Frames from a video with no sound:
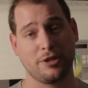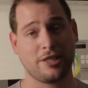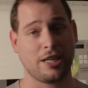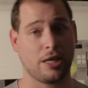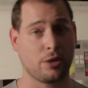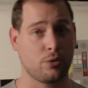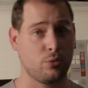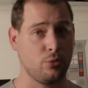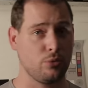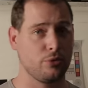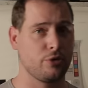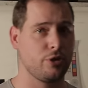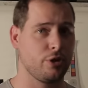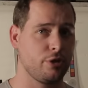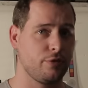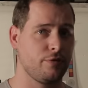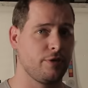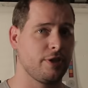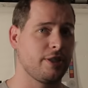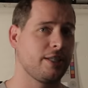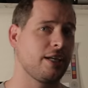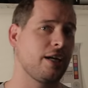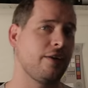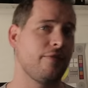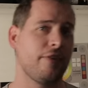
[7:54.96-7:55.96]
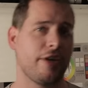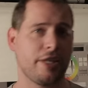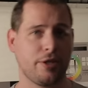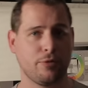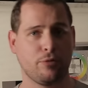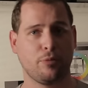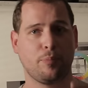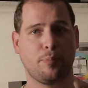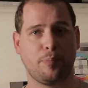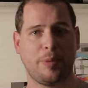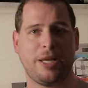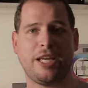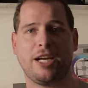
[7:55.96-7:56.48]
il sera content de votre travail, il
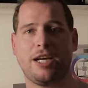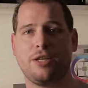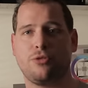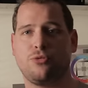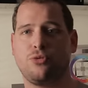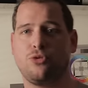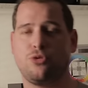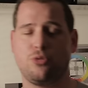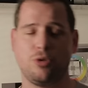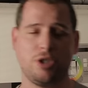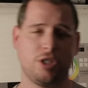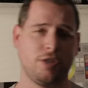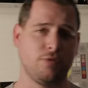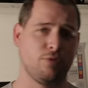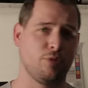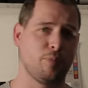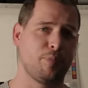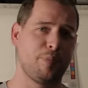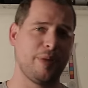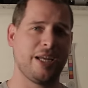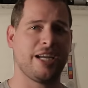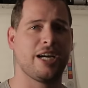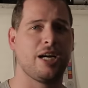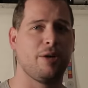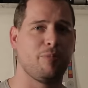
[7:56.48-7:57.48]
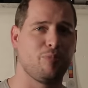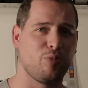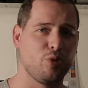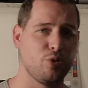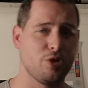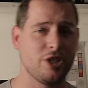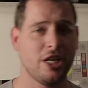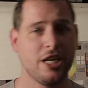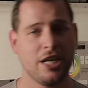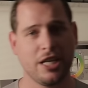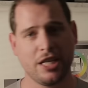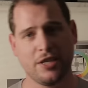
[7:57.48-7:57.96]
vous payera tout de suite, il vous payera plus,